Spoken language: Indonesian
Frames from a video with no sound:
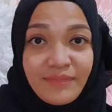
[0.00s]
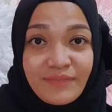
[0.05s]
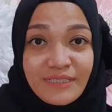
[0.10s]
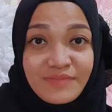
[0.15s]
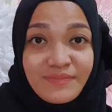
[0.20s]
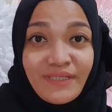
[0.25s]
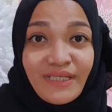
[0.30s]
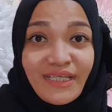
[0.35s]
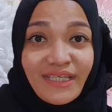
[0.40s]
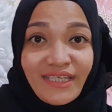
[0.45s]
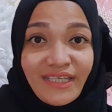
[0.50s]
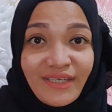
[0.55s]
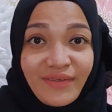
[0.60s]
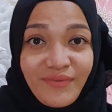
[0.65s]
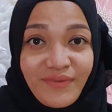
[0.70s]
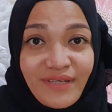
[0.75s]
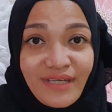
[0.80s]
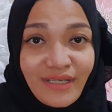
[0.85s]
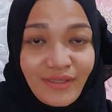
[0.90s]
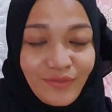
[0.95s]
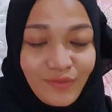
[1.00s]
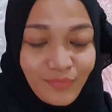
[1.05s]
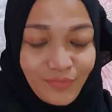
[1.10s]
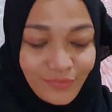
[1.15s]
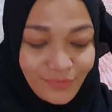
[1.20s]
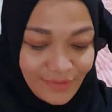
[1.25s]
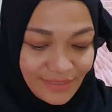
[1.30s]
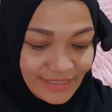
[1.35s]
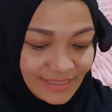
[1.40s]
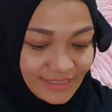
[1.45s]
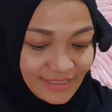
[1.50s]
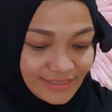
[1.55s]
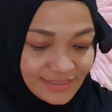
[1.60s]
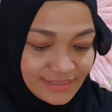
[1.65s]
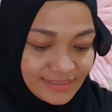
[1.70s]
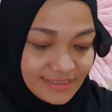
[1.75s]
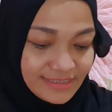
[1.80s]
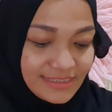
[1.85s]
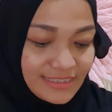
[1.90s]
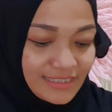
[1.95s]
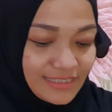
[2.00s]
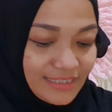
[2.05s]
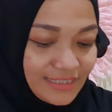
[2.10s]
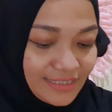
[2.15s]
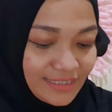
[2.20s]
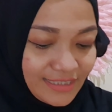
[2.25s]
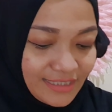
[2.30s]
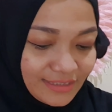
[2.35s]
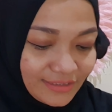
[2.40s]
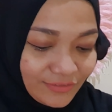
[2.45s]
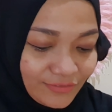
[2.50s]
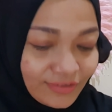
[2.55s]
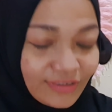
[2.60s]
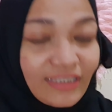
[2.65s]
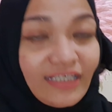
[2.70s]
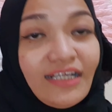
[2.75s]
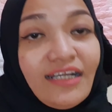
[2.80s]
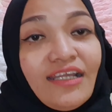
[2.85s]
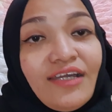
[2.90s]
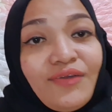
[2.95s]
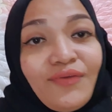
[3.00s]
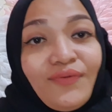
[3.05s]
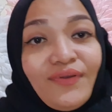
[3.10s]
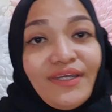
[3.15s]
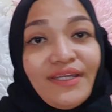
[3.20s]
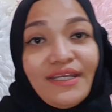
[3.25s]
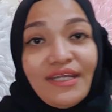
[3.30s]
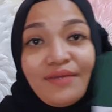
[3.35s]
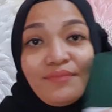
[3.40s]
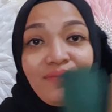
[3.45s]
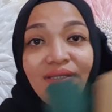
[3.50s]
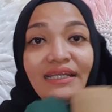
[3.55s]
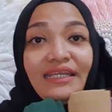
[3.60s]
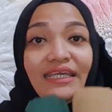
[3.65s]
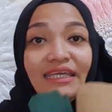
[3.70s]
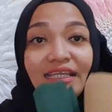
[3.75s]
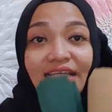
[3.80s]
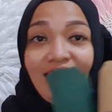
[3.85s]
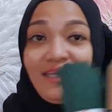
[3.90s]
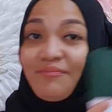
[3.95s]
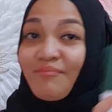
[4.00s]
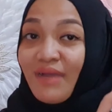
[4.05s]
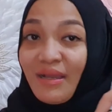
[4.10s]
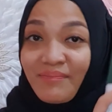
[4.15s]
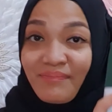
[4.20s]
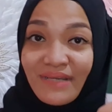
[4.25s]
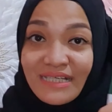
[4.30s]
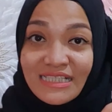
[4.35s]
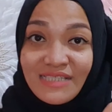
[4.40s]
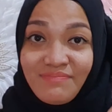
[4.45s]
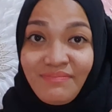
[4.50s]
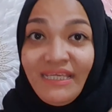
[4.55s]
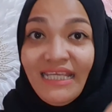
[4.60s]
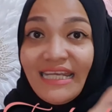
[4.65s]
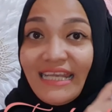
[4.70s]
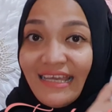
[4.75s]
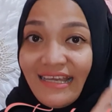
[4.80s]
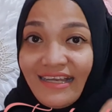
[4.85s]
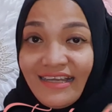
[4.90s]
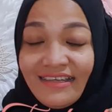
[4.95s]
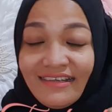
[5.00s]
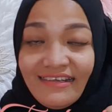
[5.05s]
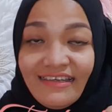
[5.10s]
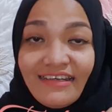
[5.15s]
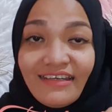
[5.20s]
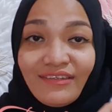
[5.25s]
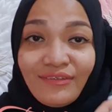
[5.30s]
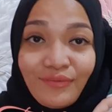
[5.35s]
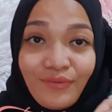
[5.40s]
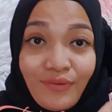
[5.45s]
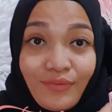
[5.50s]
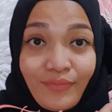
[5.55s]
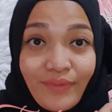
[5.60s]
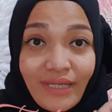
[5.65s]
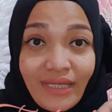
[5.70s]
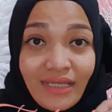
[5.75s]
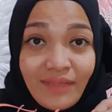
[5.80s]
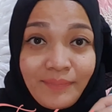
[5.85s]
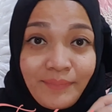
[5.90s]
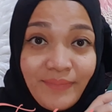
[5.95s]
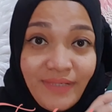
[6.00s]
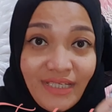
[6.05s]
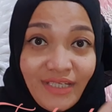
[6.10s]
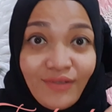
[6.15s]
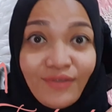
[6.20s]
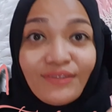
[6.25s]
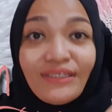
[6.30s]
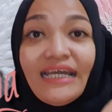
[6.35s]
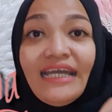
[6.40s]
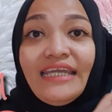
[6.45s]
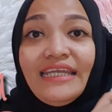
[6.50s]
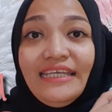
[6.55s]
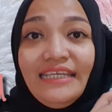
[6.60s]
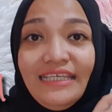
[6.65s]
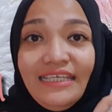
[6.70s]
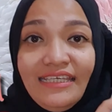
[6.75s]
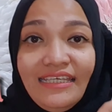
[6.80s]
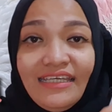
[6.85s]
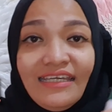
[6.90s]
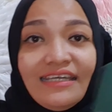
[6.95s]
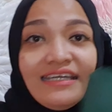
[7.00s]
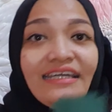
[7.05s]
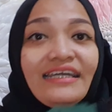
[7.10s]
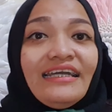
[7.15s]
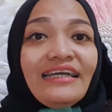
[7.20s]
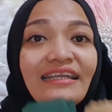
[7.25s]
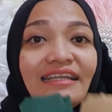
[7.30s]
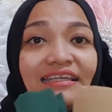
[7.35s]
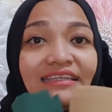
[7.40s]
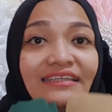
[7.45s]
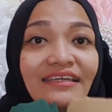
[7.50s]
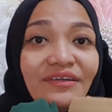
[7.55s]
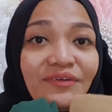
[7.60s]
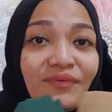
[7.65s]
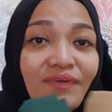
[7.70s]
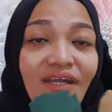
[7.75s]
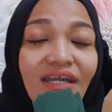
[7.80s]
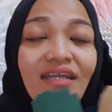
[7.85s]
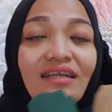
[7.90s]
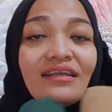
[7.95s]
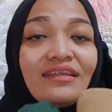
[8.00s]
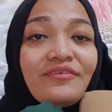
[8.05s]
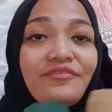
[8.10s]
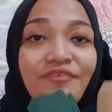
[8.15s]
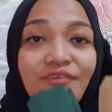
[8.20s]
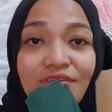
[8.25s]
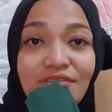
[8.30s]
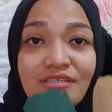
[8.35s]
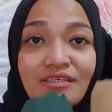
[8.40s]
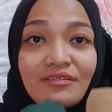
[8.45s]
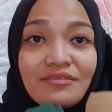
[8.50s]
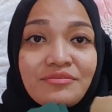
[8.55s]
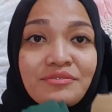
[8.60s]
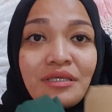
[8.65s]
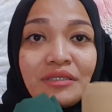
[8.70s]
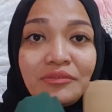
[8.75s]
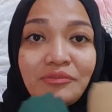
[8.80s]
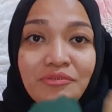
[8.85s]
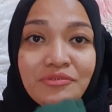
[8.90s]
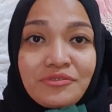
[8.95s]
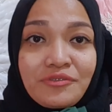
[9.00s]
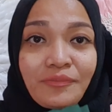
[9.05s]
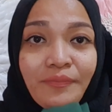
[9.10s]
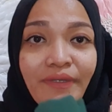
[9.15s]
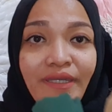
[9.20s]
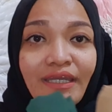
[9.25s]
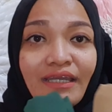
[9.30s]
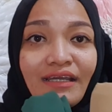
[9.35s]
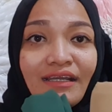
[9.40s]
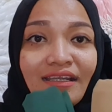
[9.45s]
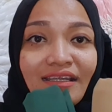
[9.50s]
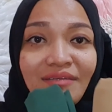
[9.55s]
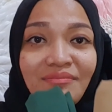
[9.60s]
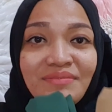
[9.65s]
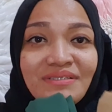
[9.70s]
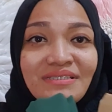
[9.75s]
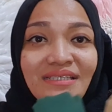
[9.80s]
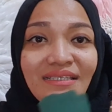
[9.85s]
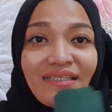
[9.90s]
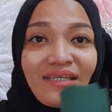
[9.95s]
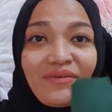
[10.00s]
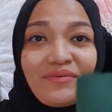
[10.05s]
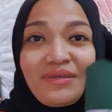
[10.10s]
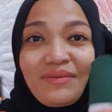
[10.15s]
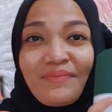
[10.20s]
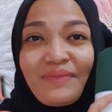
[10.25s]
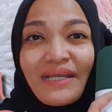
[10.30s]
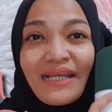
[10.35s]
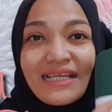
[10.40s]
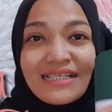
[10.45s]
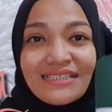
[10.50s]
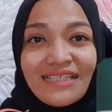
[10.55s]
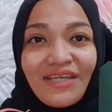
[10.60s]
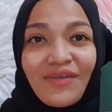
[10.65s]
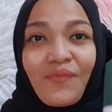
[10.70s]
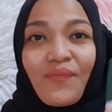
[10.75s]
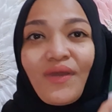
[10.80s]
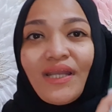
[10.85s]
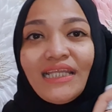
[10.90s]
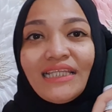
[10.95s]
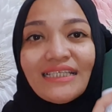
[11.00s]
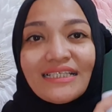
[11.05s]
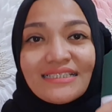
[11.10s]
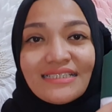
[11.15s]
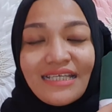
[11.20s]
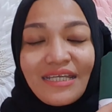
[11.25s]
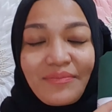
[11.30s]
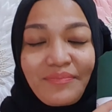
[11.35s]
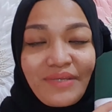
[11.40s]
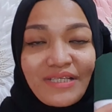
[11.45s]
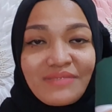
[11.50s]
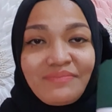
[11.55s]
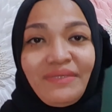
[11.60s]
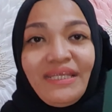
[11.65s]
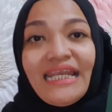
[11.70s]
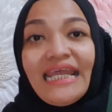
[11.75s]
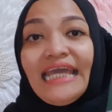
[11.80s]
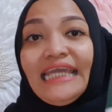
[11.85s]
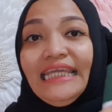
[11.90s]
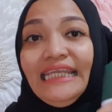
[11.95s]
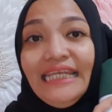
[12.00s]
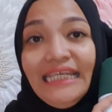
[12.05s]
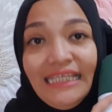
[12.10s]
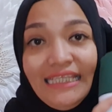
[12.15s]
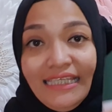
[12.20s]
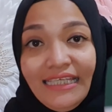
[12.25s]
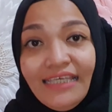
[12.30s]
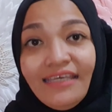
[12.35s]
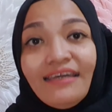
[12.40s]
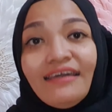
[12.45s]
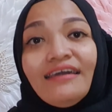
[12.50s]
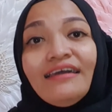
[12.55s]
pasminanya udah aku buka jadi total aku ada beli 5 pasmina dari toko wmd.id nanti aku akan review satu-satu supaya kalian bisa tahu gimana sih kualitas dari pasmina ini